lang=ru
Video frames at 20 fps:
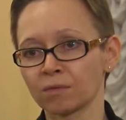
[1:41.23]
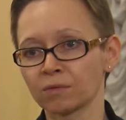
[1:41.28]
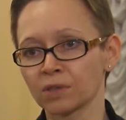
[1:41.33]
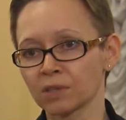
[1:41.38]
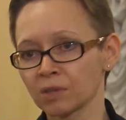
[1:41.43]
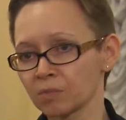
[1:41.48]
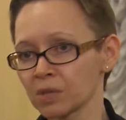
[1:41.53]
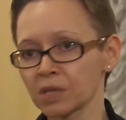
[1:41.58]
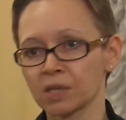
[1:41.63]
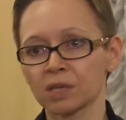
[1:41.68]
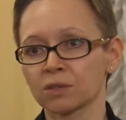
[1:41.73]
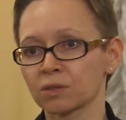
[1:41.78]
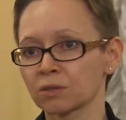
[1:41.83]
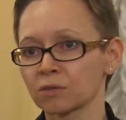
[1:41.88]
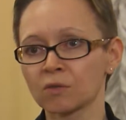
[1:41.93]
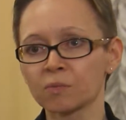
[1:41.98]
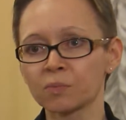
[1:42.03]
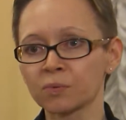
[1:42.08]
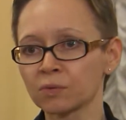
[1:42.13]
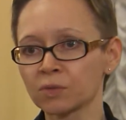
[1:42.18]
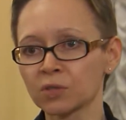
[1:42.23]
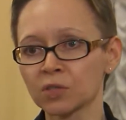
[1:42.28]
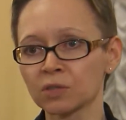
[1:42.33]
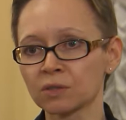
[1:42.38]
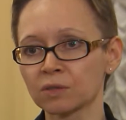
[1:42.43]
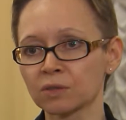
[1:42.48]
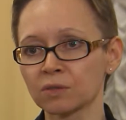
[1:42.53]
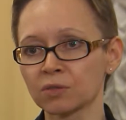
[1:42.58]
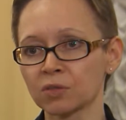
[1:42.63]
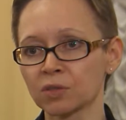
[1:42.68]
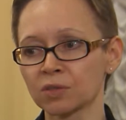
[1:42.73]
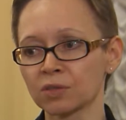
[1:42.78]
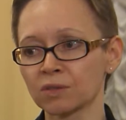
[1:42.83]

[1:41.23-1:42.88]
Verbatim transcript: Вот это, мне кажется, у него получилось очень